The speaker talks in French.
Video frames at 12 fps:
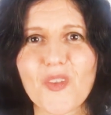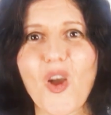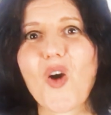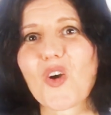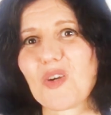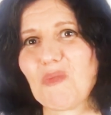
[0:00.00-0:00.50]

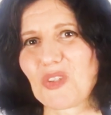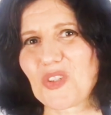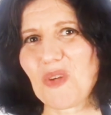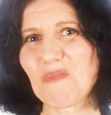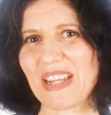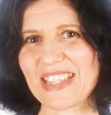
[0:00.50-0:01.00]
en
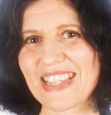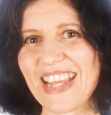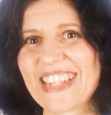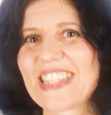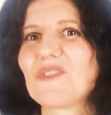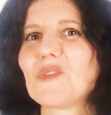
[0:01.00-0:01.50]
commençant par
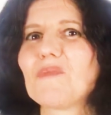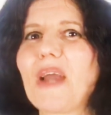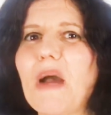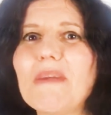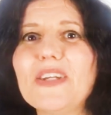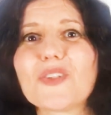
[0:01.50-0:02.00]
celle qui vous
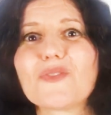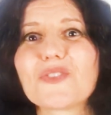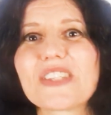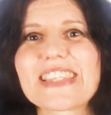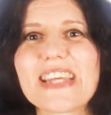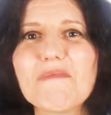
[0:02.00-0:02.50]
permet de
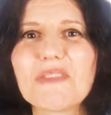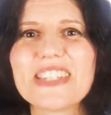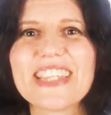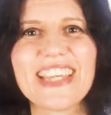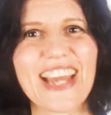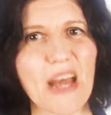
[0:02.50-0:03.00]
vous
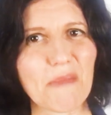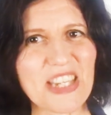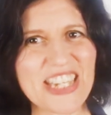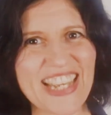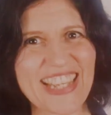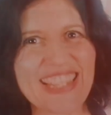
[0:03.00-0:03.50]
abonner à ma
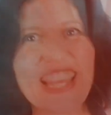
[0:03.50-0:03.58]
chaîne